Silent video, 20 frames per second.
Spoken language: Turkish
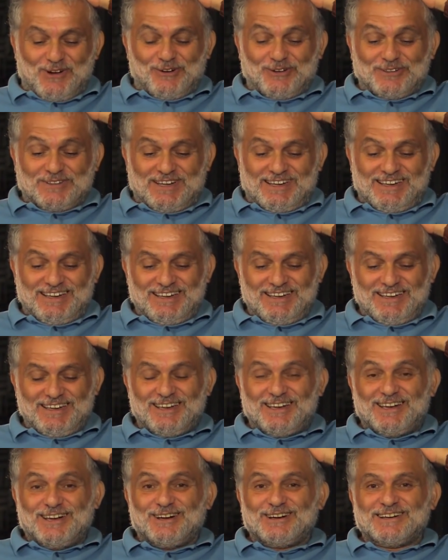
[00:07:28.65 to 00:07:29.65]
Ve o
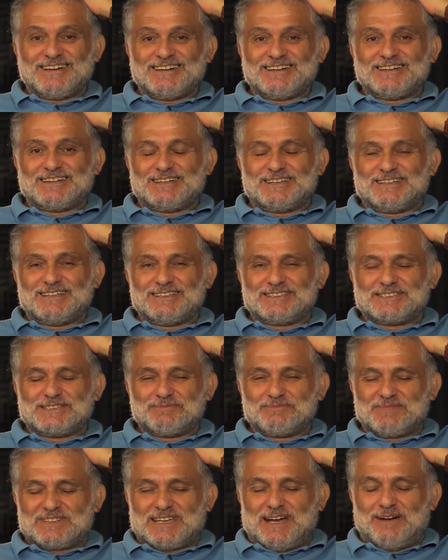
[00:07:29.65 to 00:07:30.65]
da e,
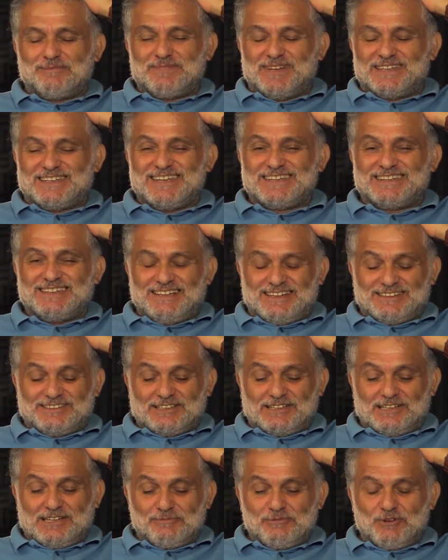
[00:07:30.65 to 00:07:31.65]
şimdi tam ne dediğini
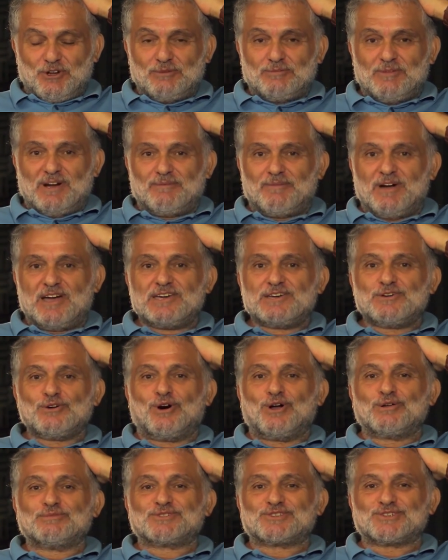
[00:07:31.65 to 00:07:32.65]
hatırlamıyorum ama
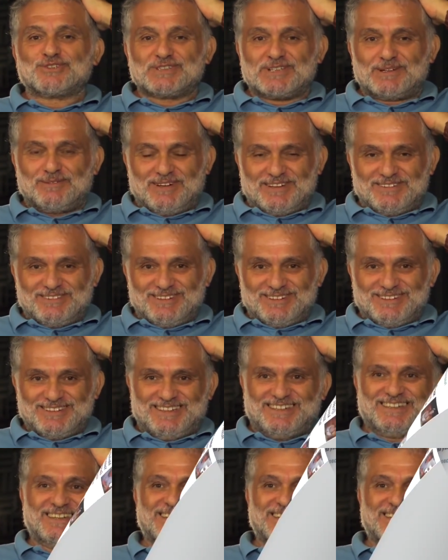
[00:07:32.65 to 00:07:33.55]
iyi olmuş o zaman